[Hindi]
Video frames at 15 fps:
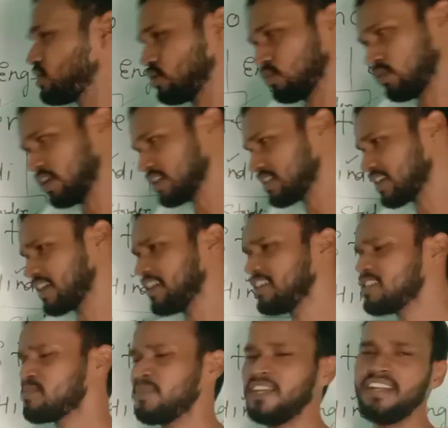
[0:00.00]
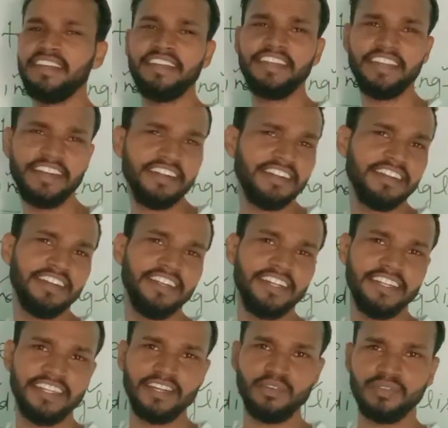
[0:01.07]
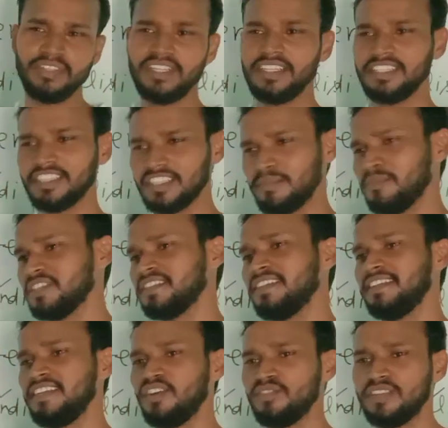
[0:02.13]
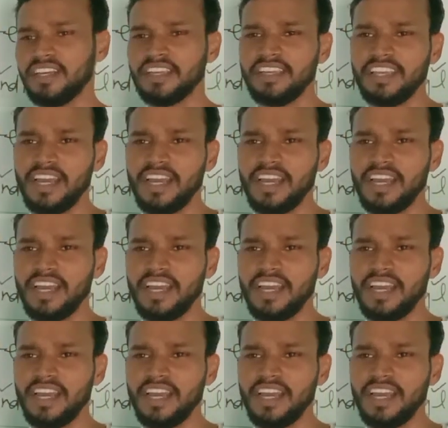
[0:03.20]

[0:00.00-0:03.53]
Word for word: थोड़ा सा कहीं से पहले हिंट ले लिया होता समझ लिया होता